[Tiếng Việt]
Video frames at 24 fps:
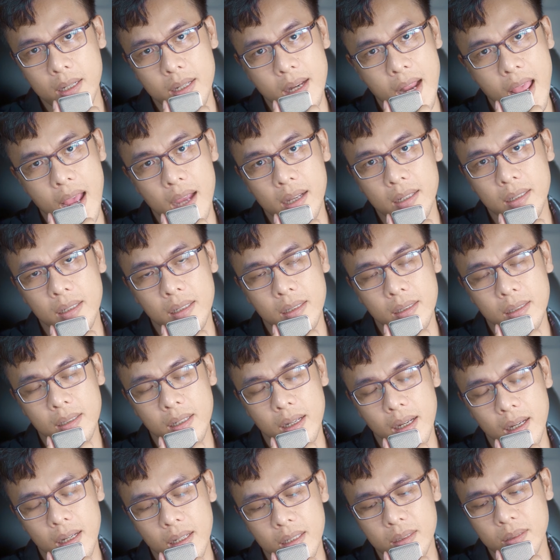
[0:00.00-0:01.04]
đã ngừng
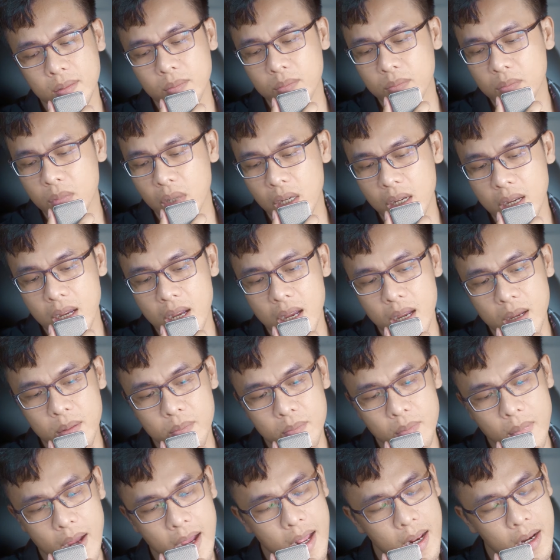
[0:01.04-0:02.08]
cơn mưa
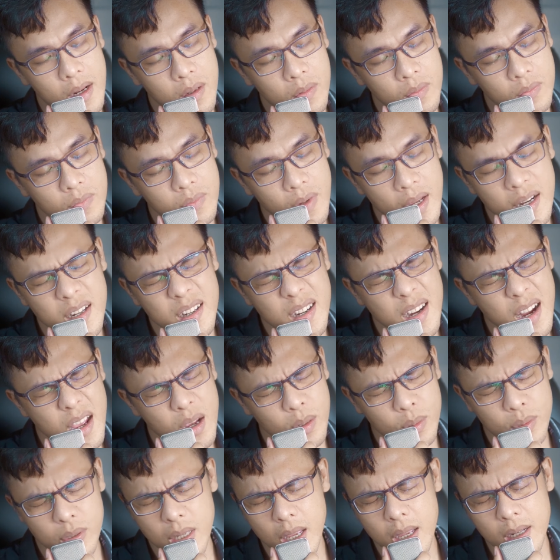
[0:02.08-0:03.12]
mà lòng vẫn
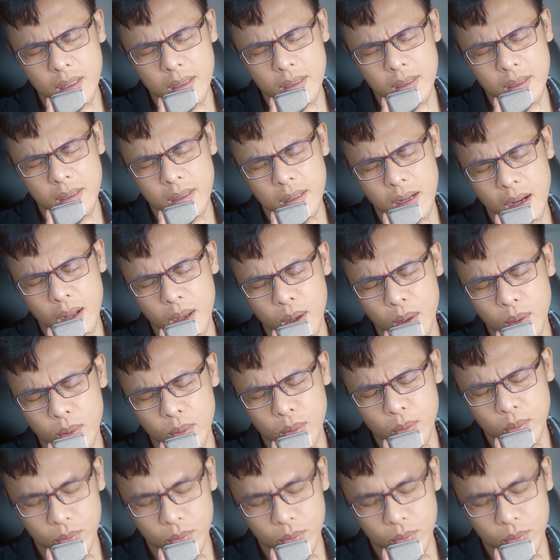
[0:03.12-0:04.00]
đau rất lâu